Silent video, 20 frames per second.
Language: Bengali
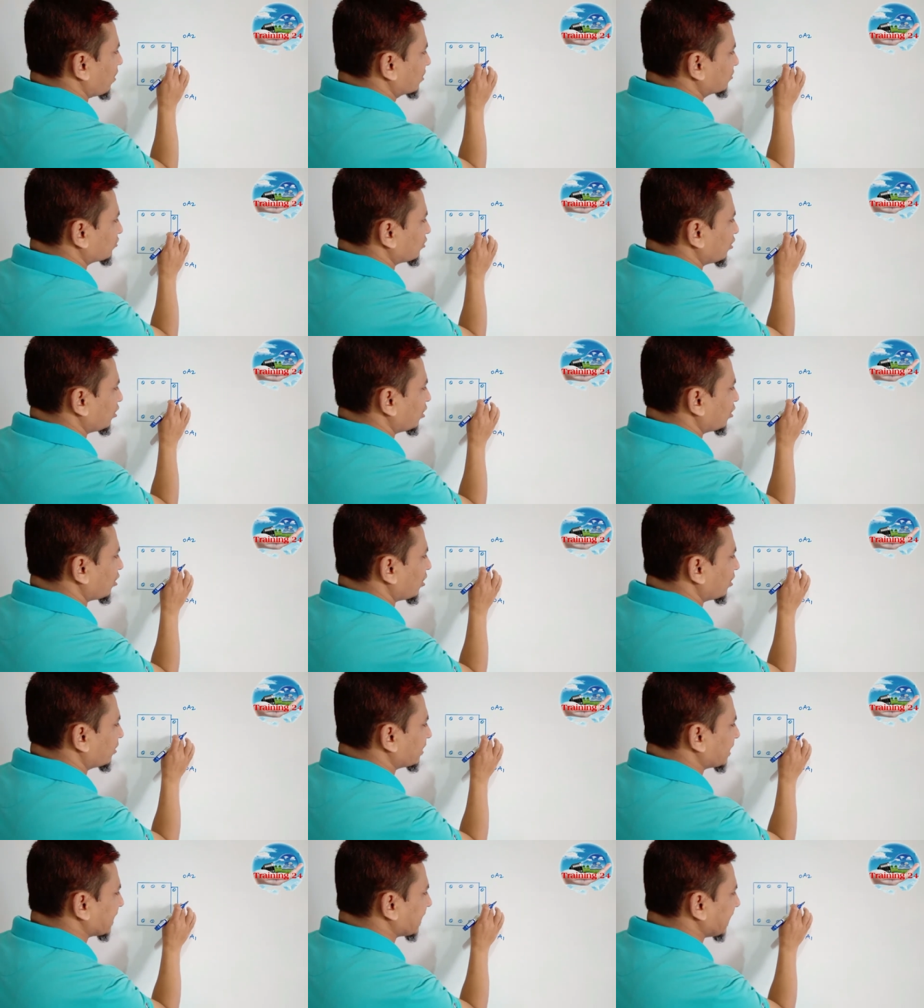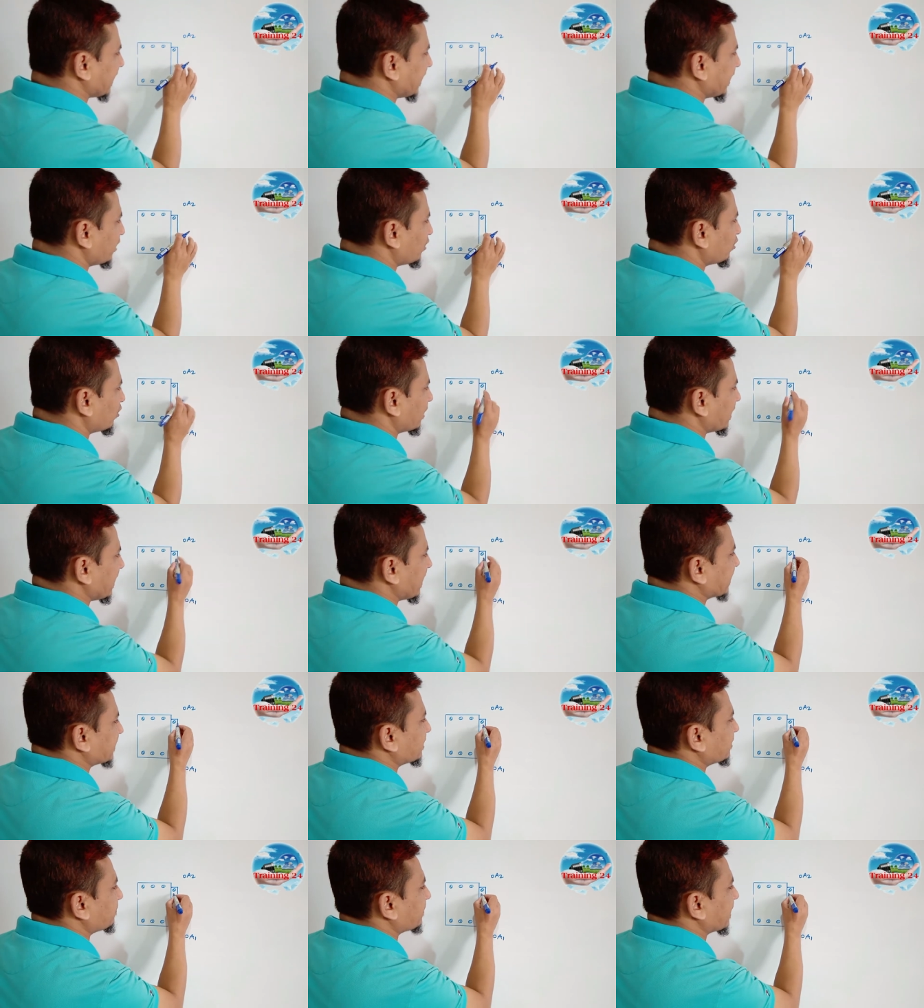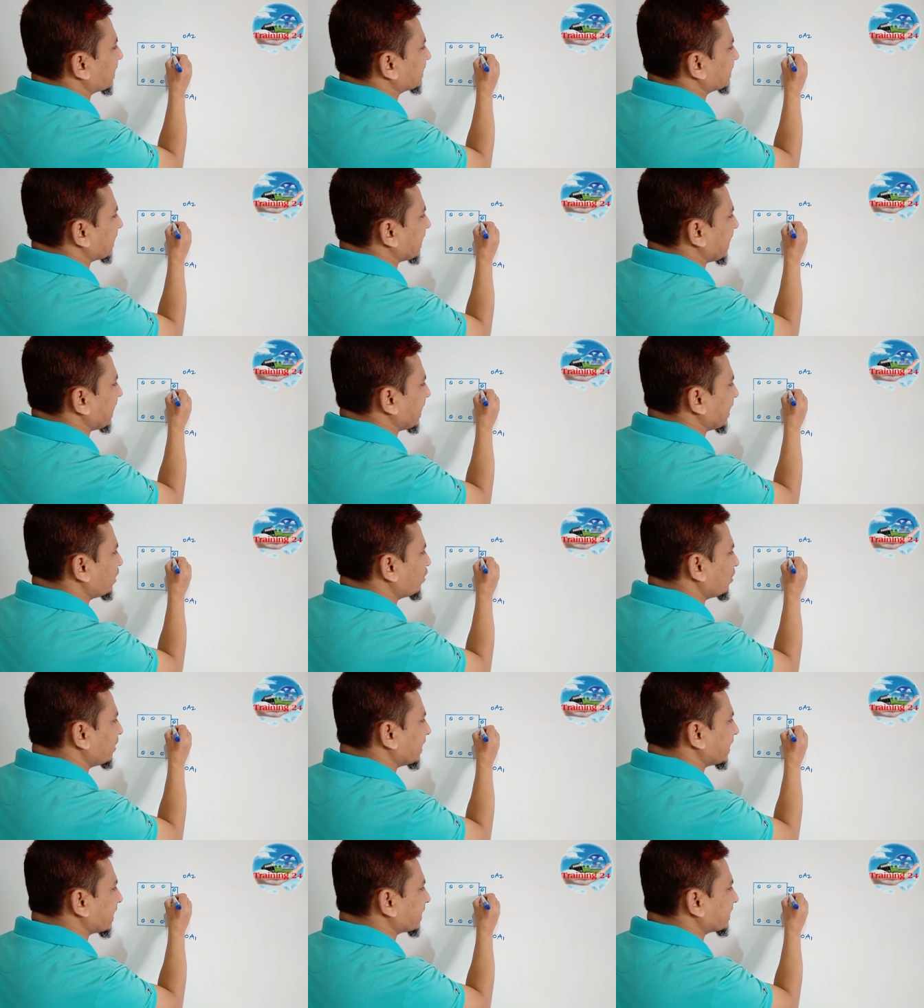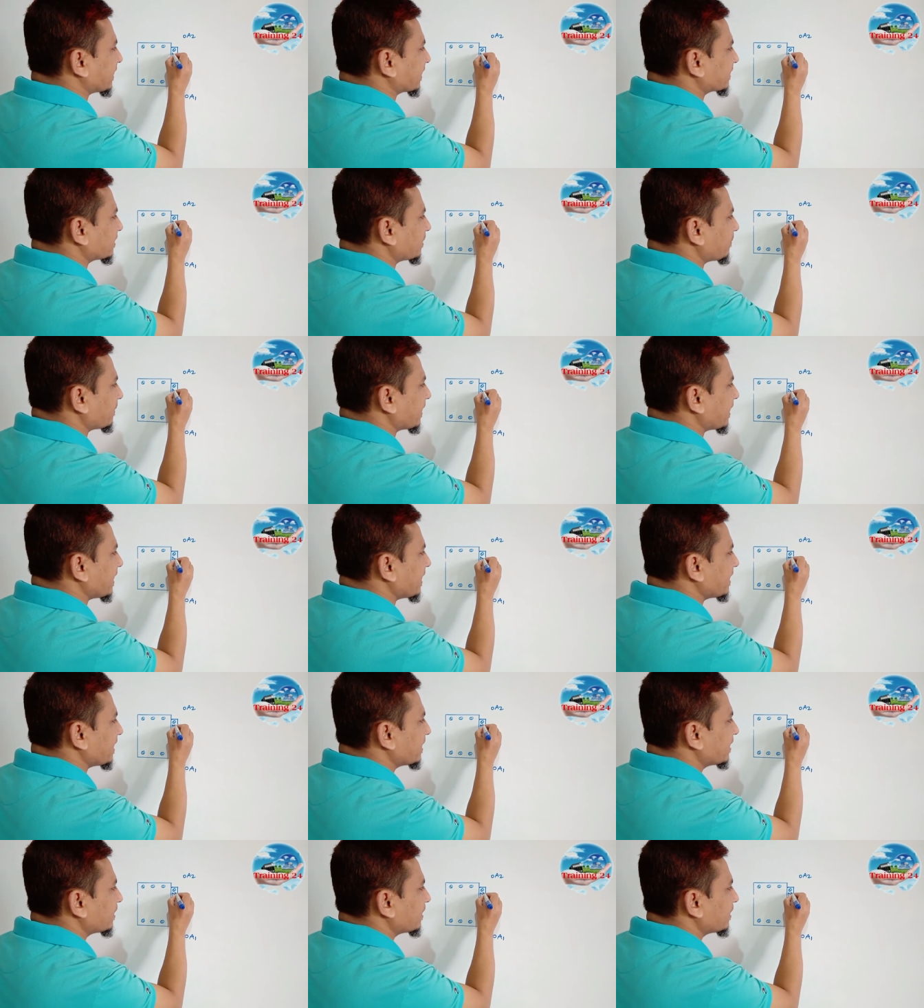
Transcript: অক্সুলারি কন্ট্যাক্ট এনোর একটি প্রান্তে এনও লেখা থাকতে পারে